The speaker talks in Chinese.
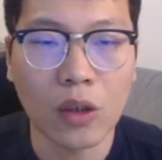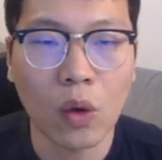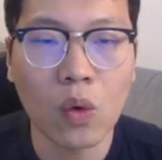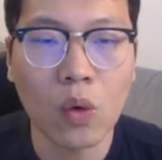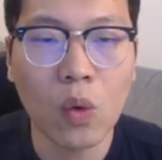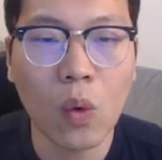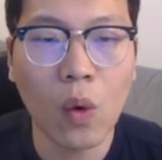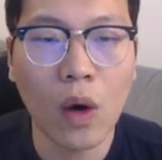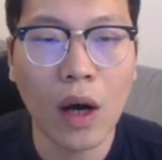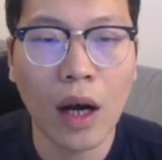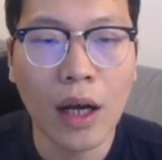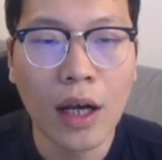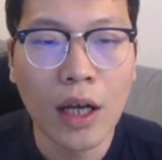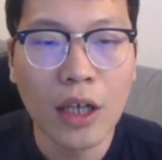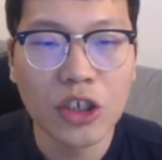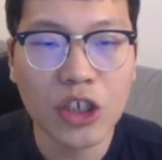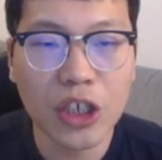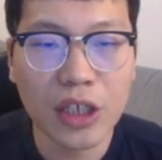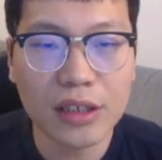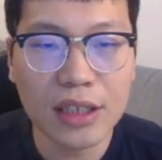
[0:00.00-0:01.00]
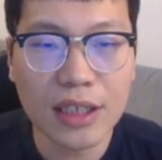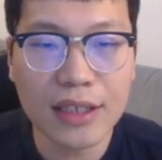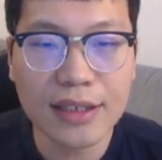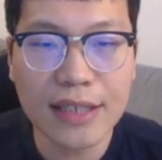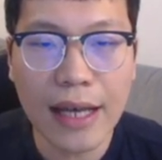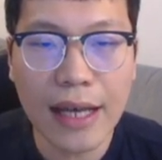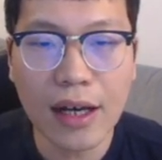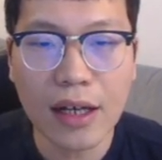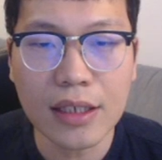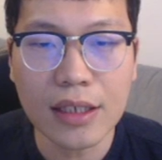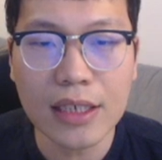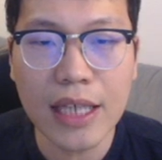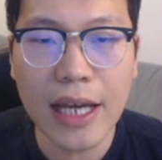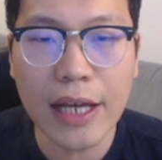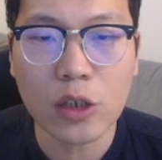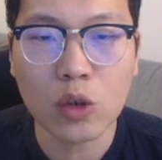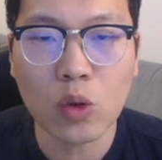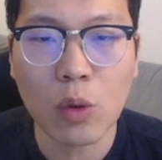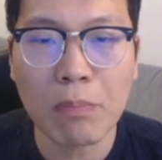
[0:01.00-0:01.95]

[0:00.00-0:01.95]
通过这个第三横线，